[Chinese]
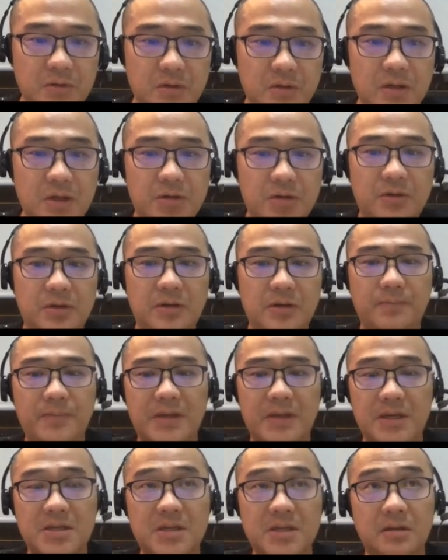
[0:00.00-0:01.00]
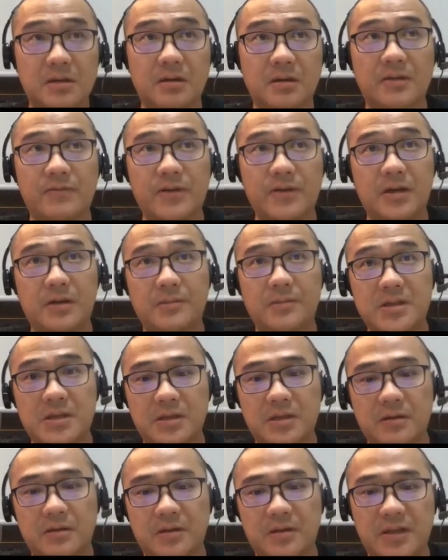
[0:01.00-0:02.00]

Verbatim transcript: 那有可能被他抢到了，另外一个人没抢到，